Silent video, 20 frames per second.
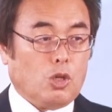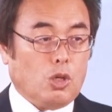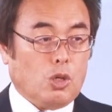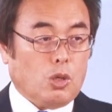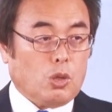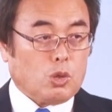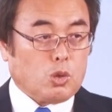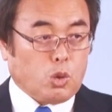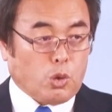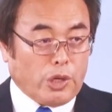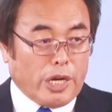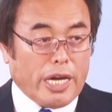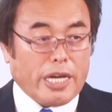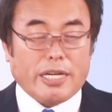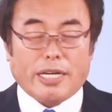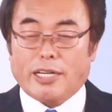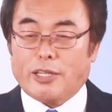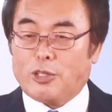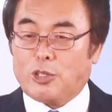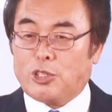備え
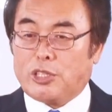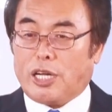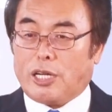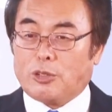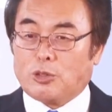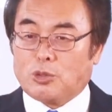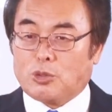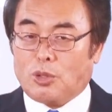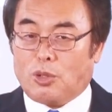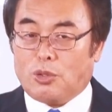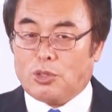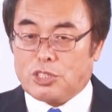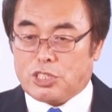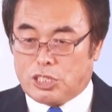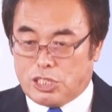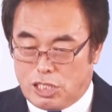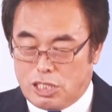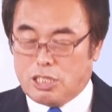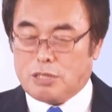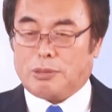られるなると
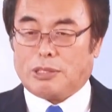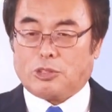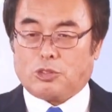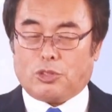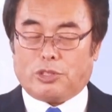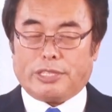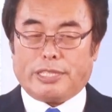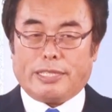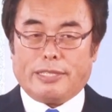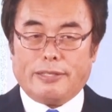信じますように